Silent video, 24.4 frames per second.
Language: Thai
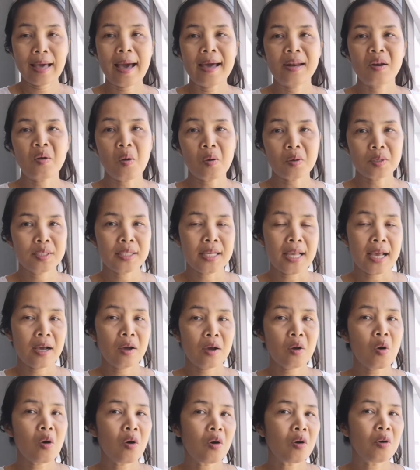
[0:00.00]
การออกเสียง
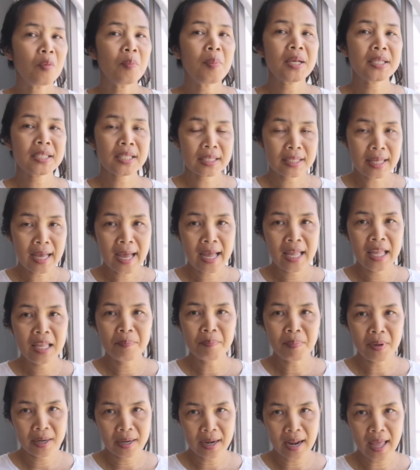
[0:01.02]
ของภาษาไทย
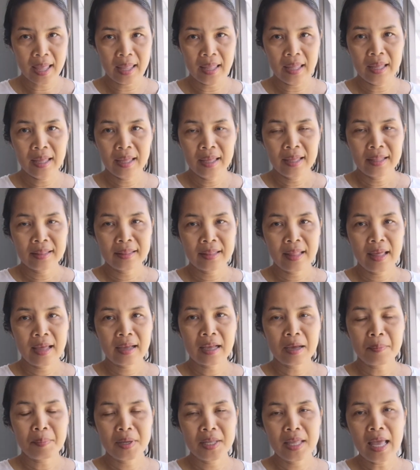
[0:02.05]
ปันไดแต่
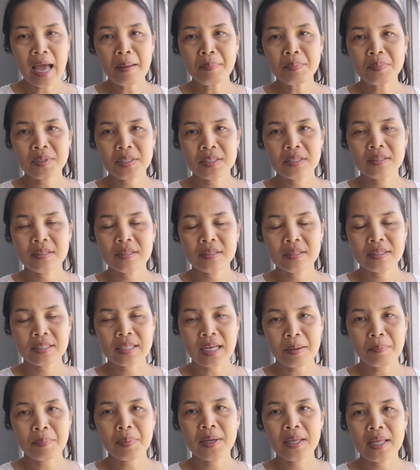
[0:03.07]
ก็พยายาม
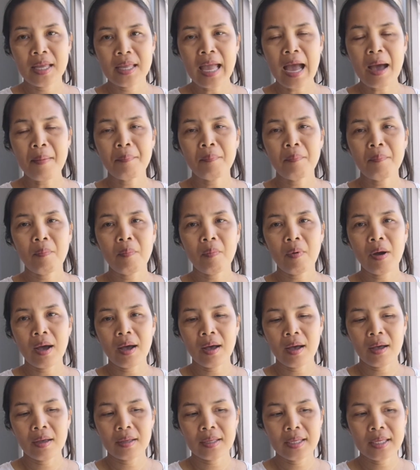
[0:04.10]
จะพยายาม
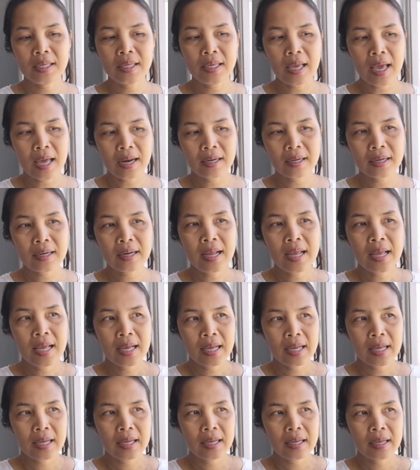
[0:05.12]
เขียน
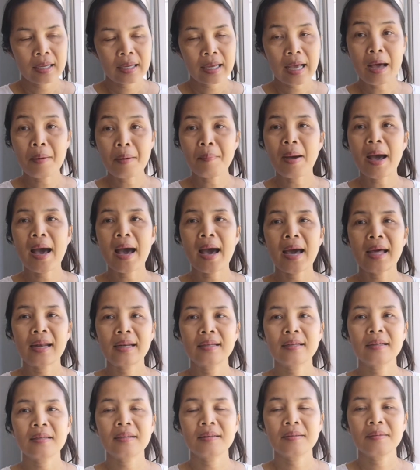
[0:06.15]
คำอ่าน
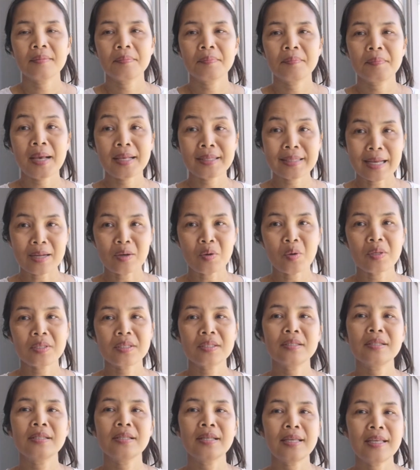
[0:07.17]
ภาษานอส
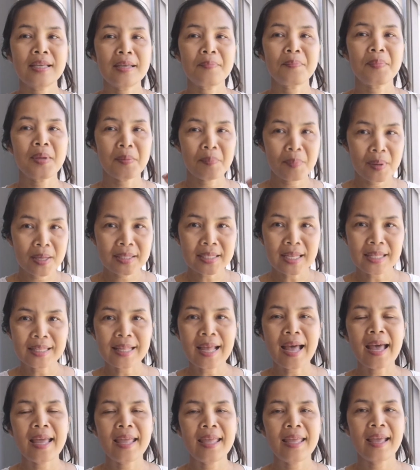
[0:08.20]
ที่เป็นภาษา
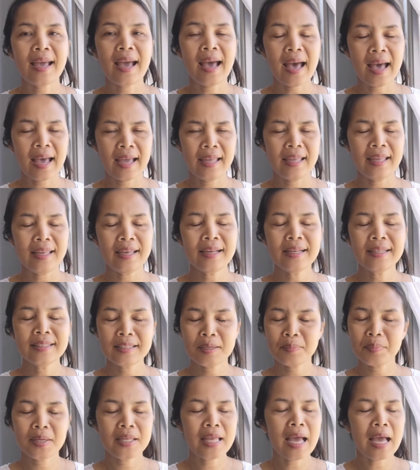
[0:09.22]
ไทยให้
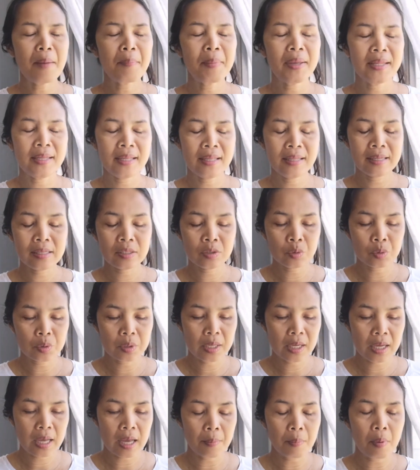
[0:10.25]
จะพยายามให้ดีที่สุด
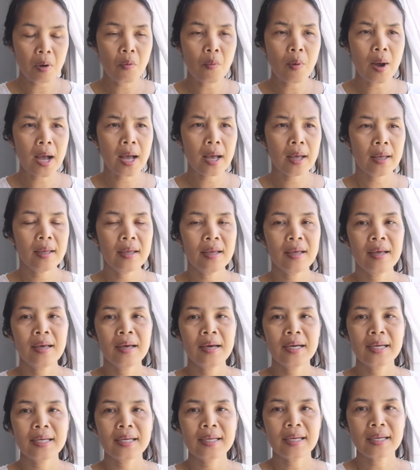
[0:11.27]
นะคะ เพราะว่า
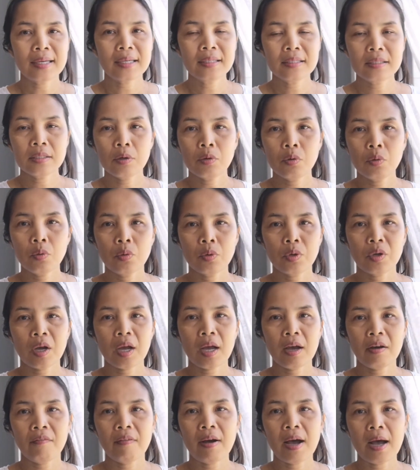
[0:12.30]
ก็คือจังหู
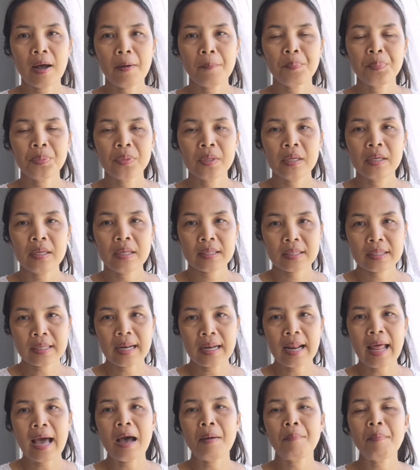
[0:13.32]
เนาะคะ่ะว่าส
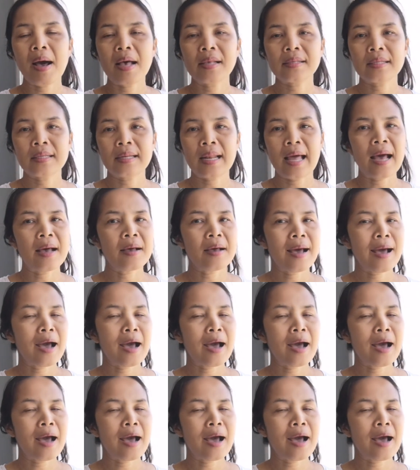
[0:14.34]
ระบางสระ